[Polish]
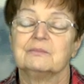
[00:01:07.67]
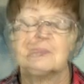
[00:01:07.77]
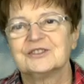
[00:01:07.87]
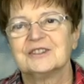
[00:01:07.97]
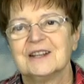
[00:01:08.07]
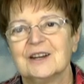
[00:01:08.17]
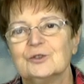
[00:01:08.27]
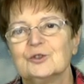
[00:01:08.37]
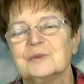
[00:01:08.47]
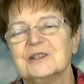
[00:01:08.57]
No
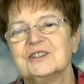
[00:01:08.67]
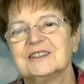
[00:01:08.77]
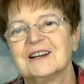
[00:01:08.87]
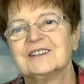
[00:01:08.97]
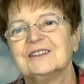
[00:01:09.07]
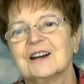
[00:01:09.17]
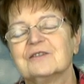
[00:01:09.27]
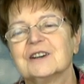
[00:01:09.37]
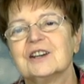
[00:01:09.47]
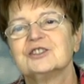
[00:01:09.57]
scenariusz będzie taki jak
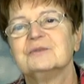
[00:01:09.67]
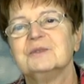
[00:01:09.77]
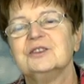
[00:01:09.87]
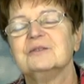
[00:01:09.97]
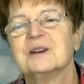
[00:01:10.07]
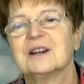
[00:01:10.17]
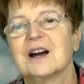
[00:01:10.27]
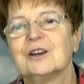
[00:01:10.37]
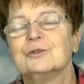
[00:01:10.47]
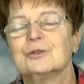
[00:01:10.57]
w każdym innym
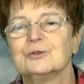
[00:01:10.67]
kraju,